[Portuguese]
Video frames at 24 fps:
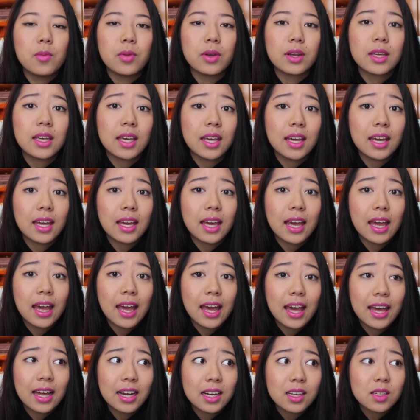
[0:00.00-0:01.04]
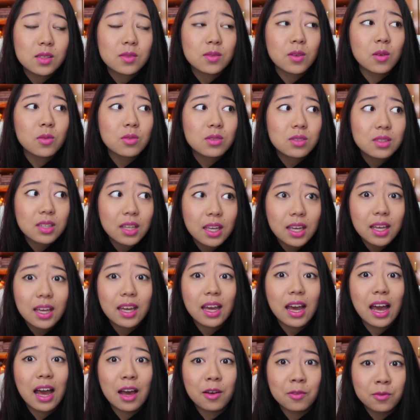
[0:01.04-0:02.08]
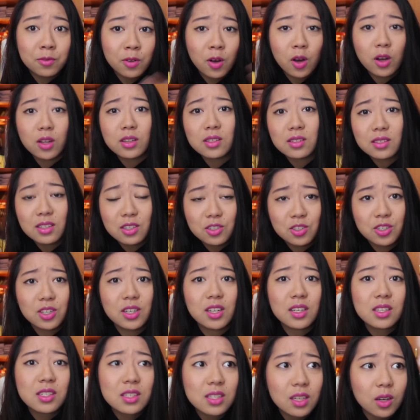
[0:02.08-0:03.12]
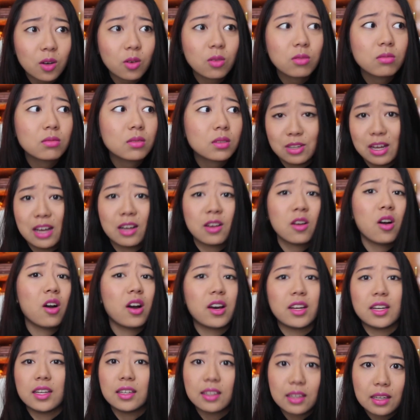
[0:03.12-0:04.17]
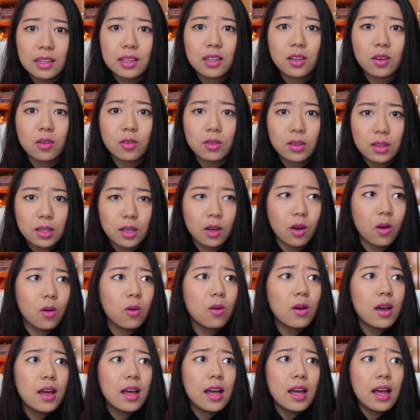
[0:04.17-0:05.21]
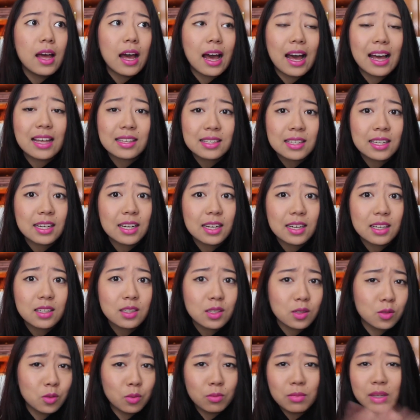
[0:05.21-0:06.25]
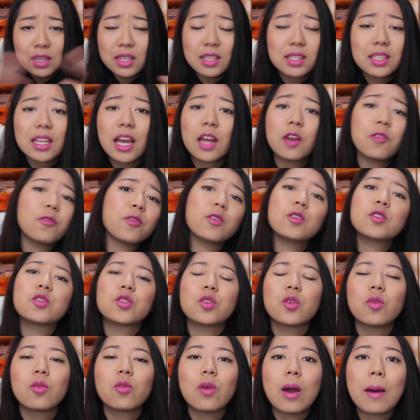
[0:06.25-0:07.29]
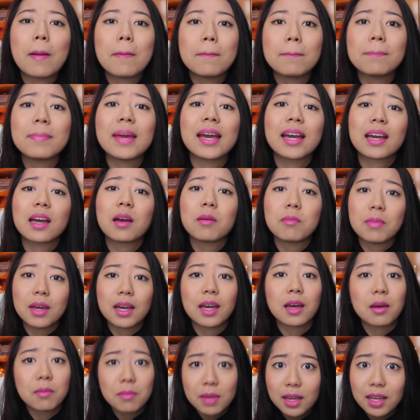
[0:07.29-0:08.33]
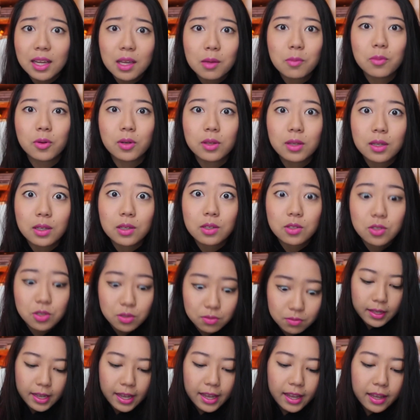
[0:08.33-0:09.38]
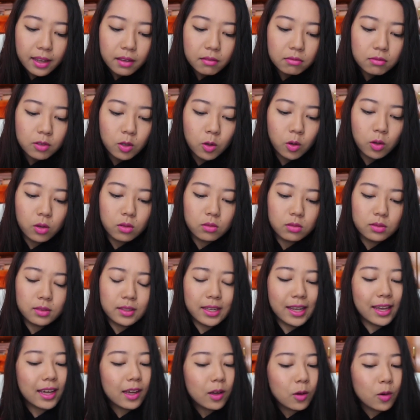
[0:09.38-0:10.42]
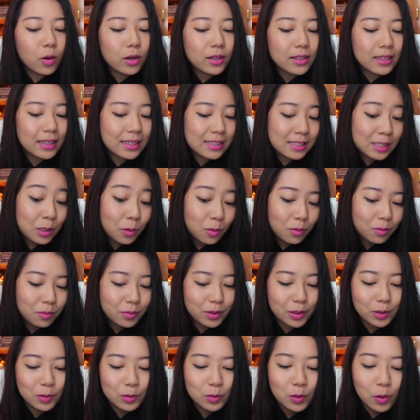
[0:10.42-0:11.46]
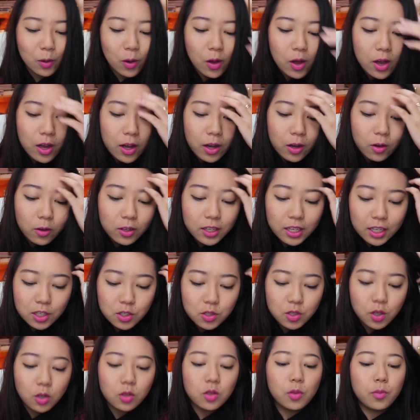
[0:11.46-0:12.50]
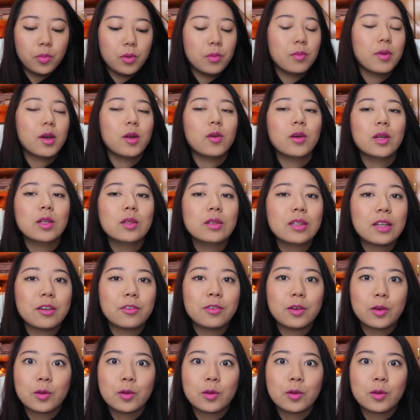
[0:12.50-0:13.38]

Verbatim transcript: Porque elas vão ser a voz da geração agora, entendeu? Então, as crianças, o Ministério Infantil é mega, mega, mega importante. T, T Cortesão perguntou: o que achou do primeiro ano da